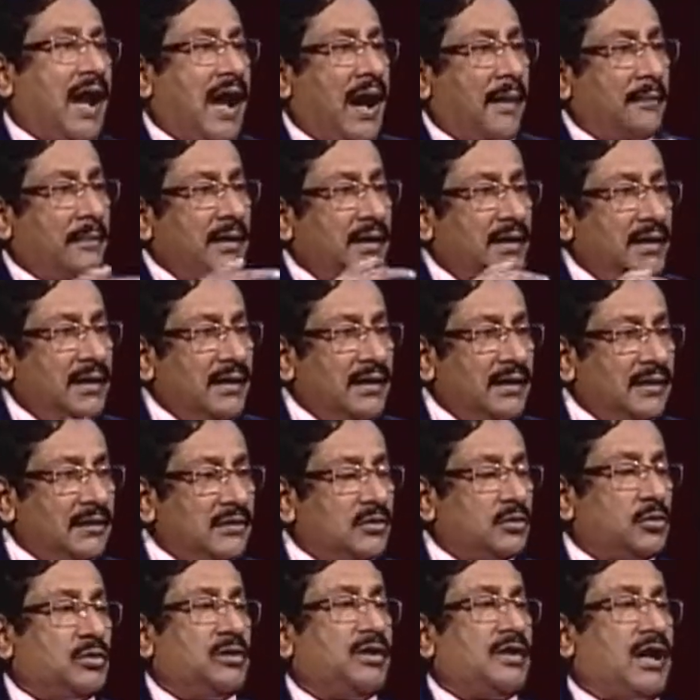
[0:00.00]
আমি
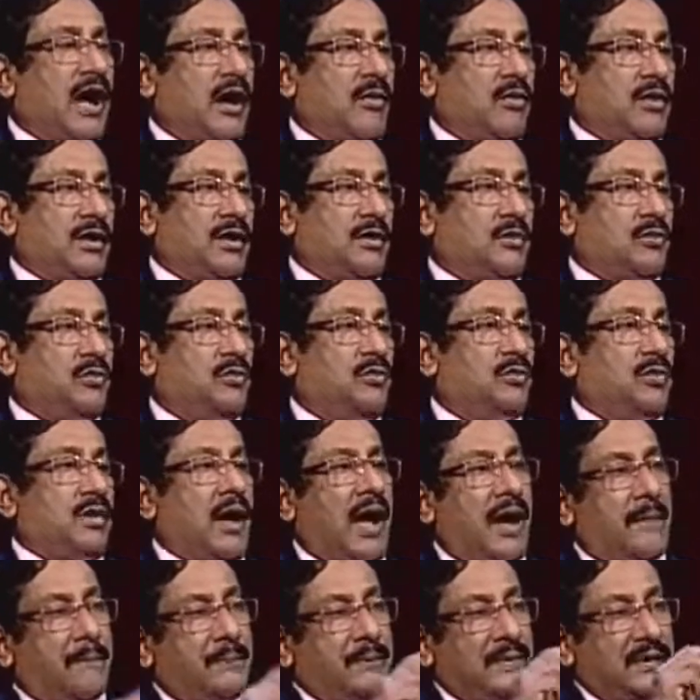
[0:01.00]
যদি কাউকে খুন
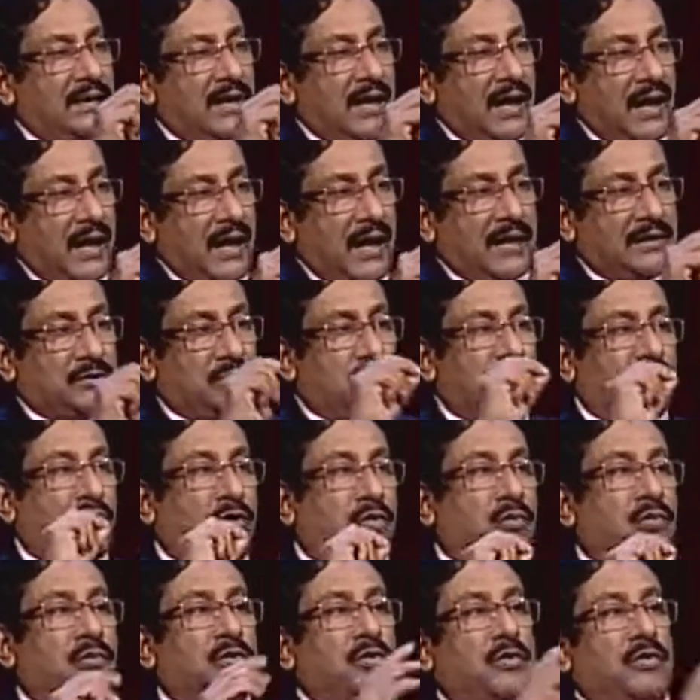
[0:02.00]
আপনি একজনকে
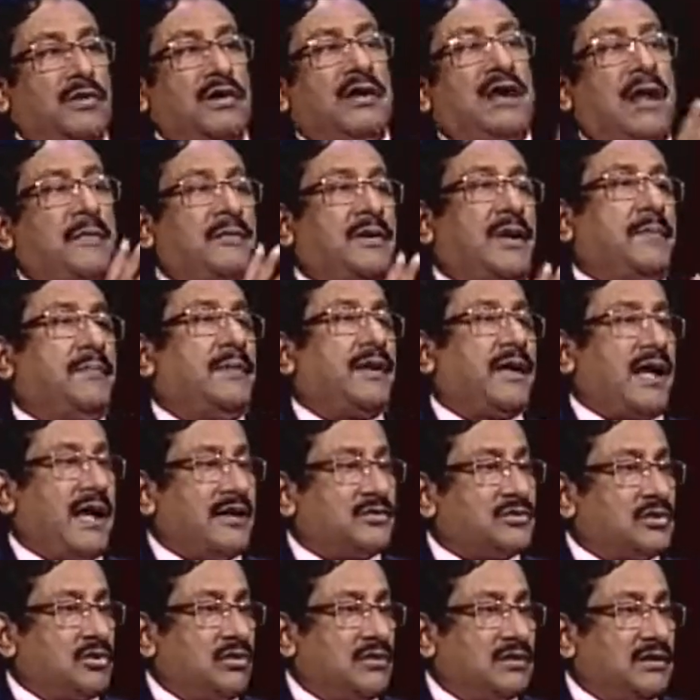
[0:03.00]
খুন করলেন আমি আপনাকে
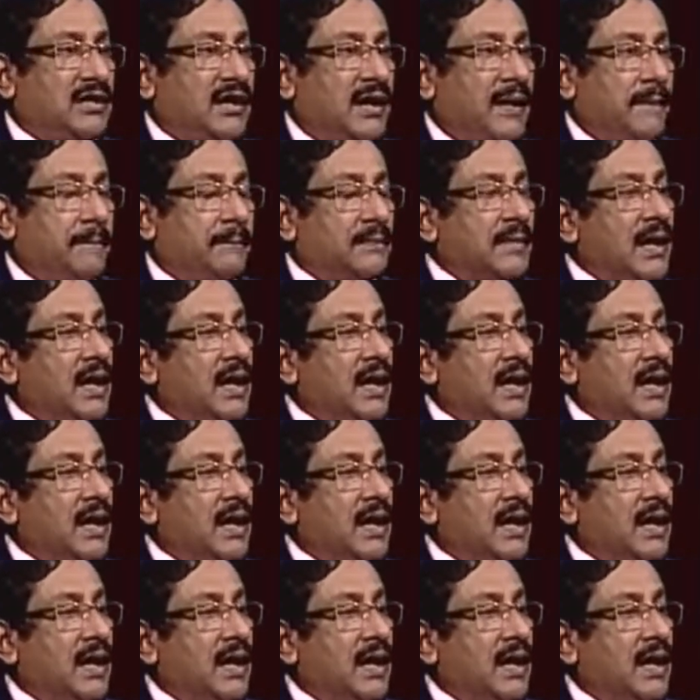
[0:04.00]
আশ্রয় দিলাম